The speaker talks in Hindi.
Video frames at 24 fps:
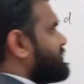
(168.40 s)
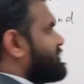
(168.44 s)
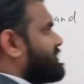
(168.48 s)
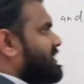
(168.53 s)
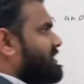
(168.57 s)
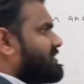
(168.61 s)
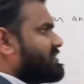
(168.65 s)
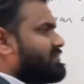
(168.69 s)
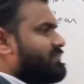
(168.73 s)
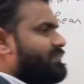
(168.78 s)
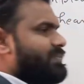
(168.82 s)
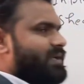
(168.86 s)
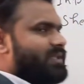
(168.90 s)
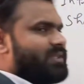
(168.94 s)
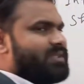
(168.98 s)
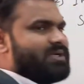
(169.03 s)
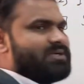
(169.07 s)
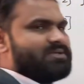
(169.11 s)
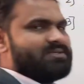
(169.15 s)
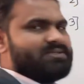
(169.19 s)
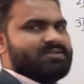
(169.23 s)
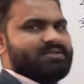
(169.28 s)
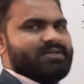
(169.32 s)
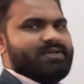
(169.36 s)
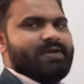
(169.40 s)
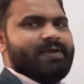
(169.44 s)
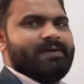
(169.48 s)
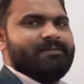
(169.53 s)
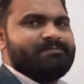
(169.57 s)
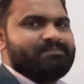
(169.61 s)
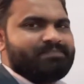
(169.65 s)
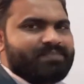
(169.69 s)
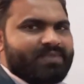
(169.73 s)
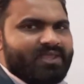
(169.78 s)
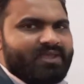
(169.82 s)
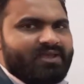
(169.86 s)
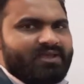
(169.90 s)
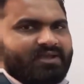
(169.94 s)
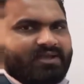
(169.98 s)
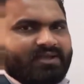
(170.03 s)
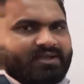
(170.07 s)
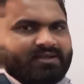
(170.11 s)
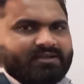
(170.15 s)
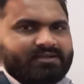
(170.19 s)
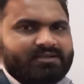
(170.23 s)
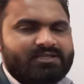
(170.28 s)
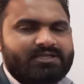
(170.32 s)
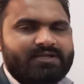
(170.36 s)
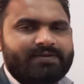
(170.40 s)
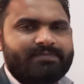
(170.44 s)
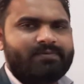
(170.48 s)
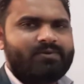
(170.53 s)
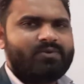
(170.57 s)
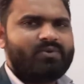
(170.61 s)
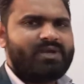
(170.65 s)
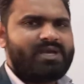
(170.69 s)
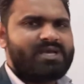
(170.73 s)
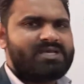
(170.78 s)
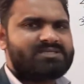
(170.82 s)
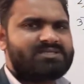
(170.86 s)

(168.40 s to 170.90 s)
स्ट्रेस मेथड से है डब्ल्यू